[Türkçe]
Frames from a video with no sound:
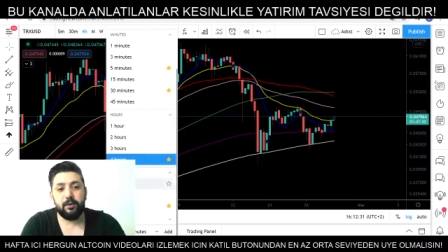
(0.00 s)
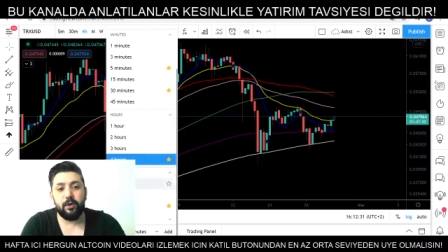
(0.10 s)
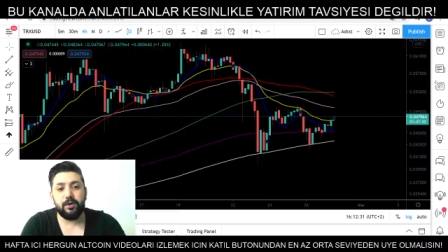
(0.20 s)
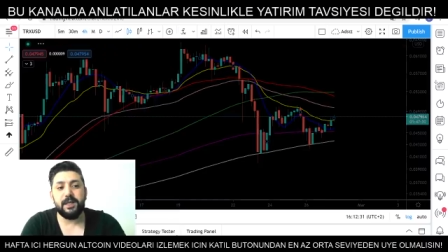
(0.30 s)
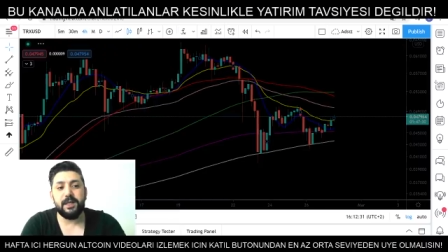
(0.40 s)

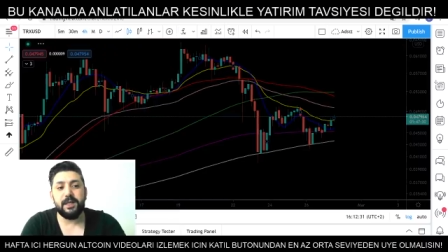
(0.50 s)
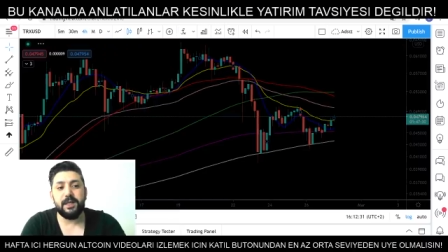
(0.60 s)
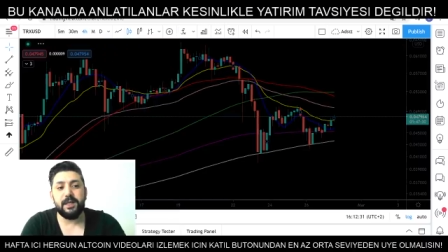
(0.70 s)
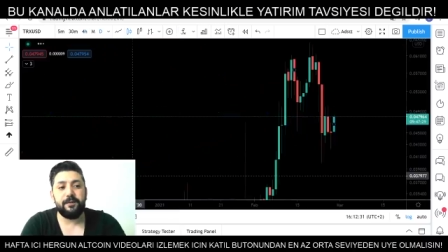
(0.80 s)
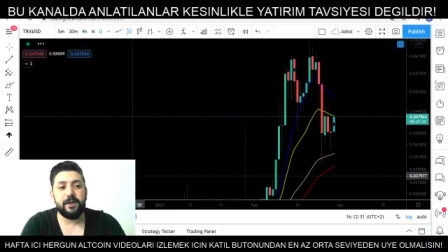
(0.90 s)
4 saatlik
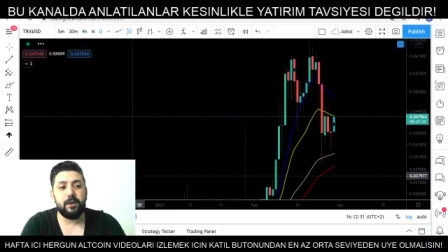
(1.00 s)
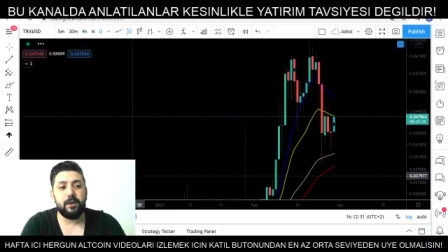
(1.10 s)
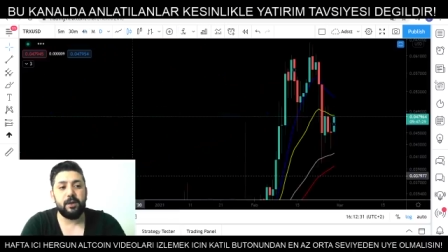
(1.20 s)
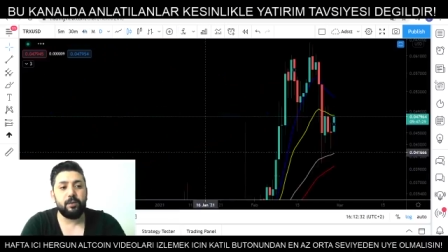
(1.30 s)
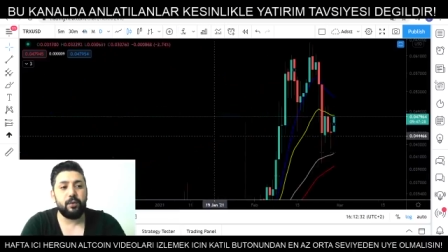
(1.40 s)
grafikte
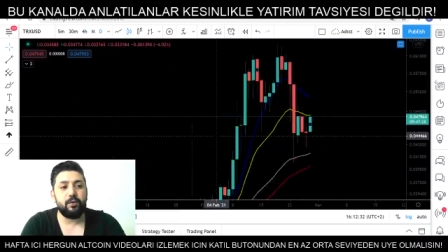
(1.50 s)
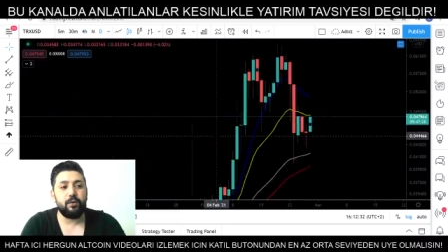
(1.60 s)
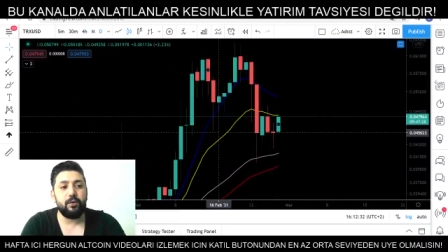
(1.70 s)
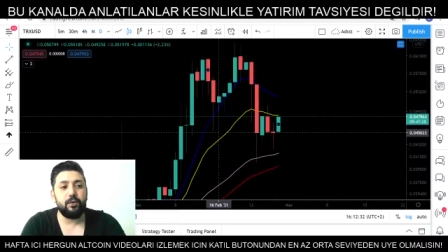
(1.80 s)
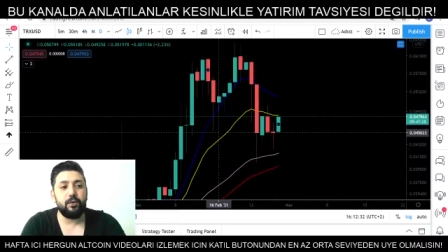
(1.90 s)
durum bu.
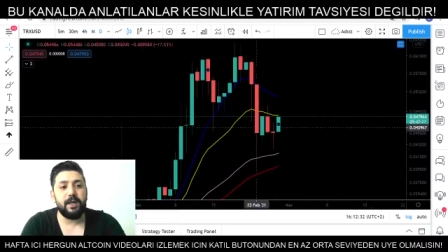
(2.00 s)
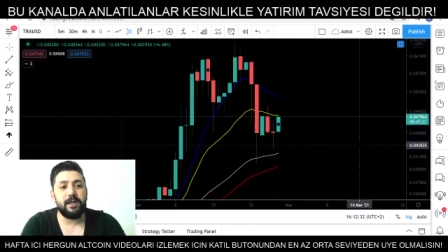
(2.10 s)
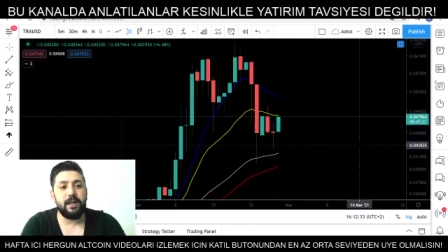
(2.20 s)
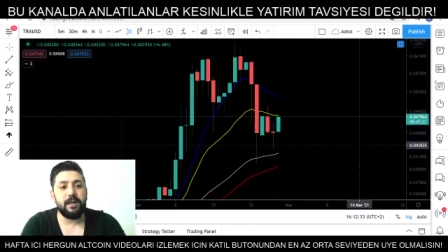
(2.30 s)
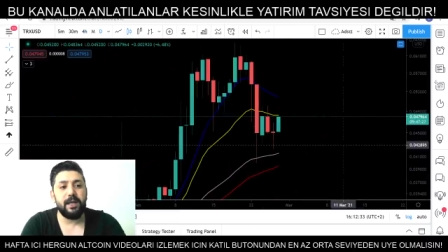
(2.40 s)
Günlükte
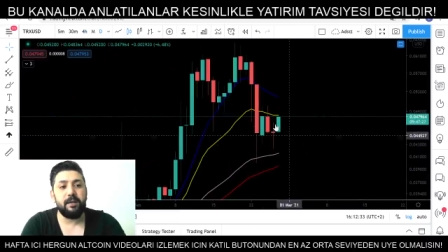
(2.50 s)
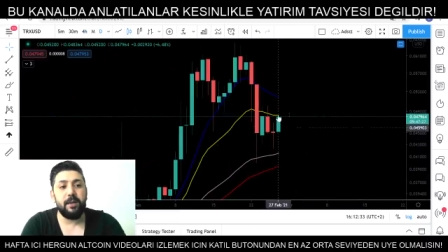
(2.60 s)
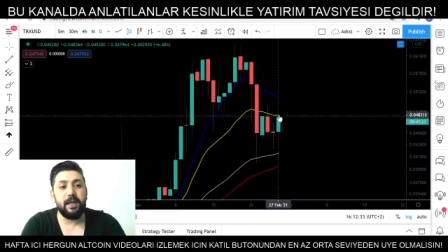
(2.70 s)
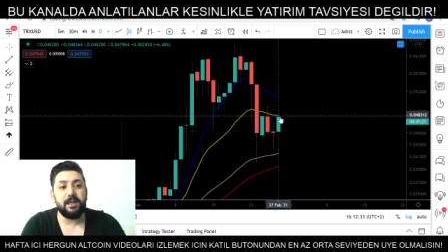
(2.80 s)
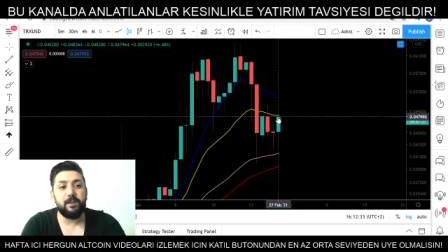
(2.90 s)
de
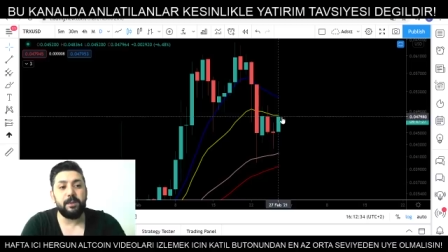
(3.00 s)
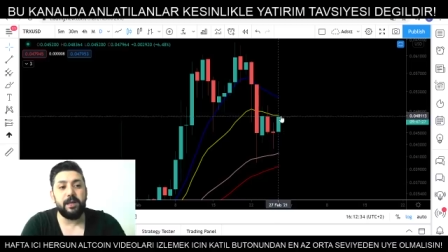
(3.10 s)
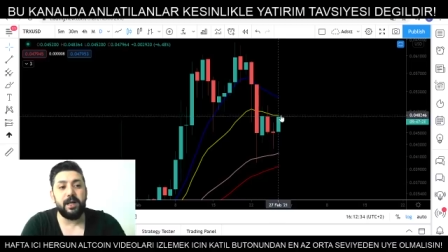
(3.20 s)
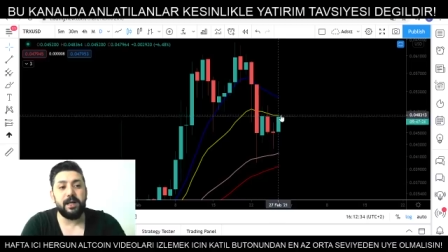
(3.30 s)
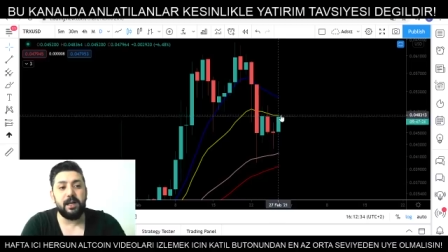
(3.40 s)

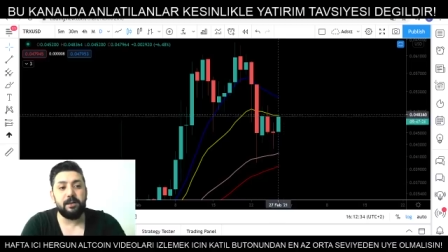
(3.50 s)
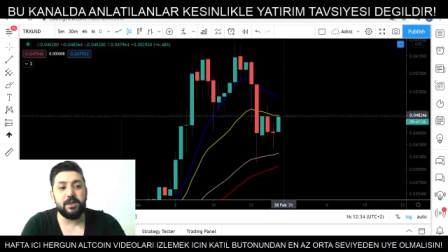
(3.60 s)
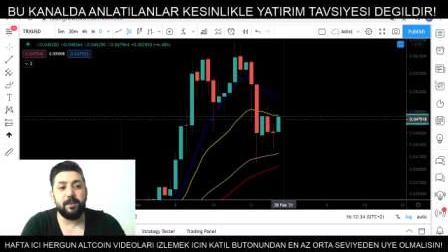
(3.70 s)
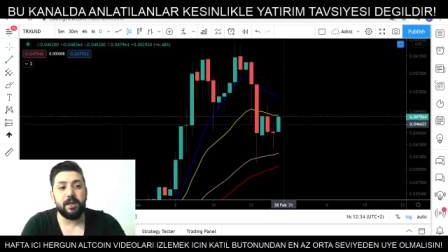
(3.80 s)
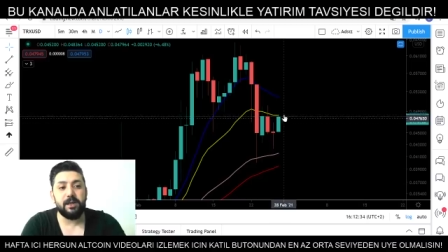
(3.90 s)
MA21'e
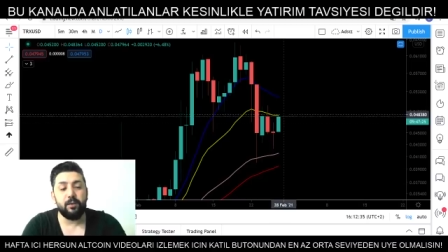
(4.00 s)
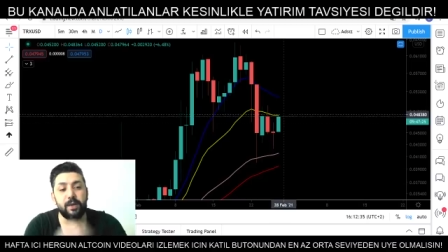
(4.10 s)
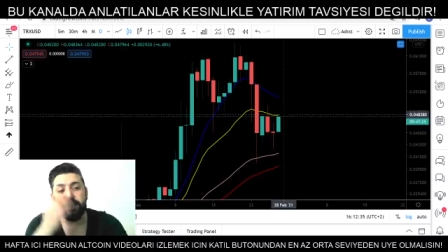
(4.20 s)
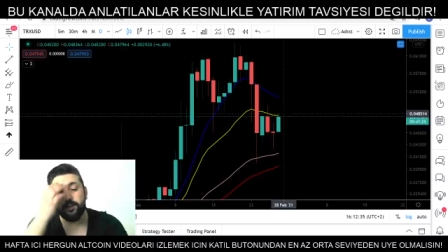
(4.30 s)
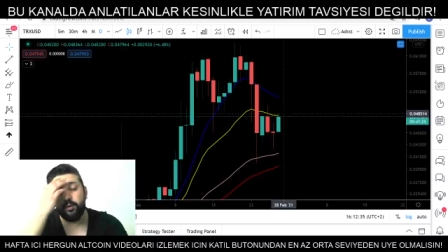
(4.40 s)
gelmiş. Bakın
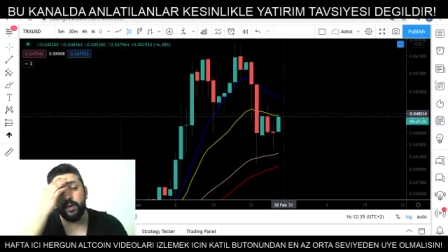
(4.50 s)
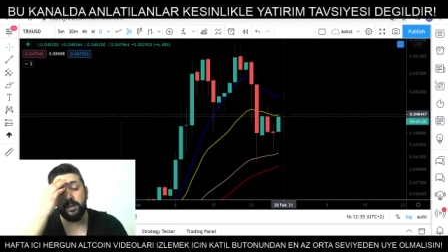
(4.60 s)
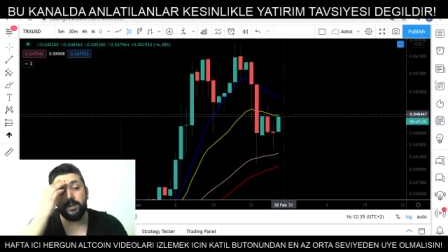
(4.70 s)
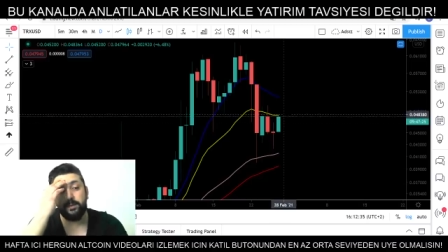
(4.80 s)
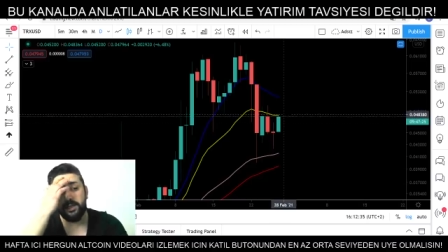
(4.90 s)
orası da
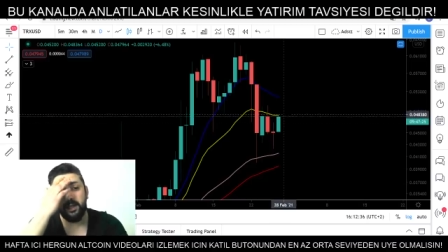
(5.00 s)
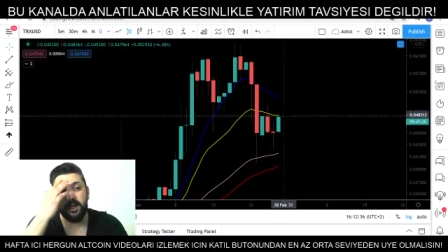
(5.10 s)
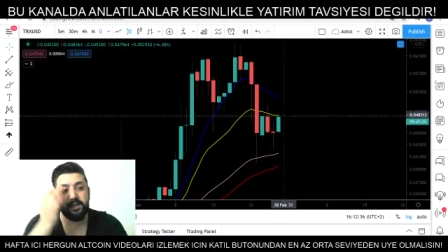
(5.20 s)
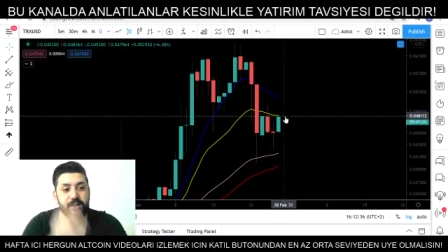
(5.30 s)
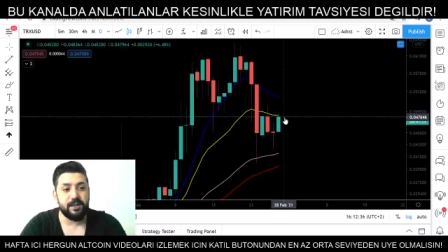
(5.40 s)
önemli bir
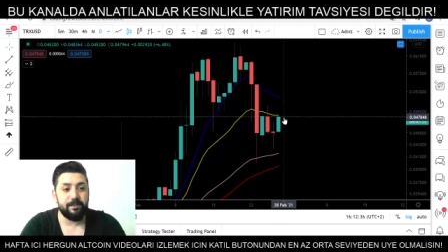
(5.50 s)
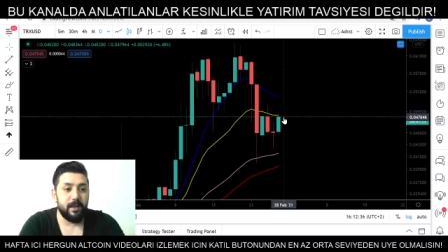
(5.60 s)
dirençtir.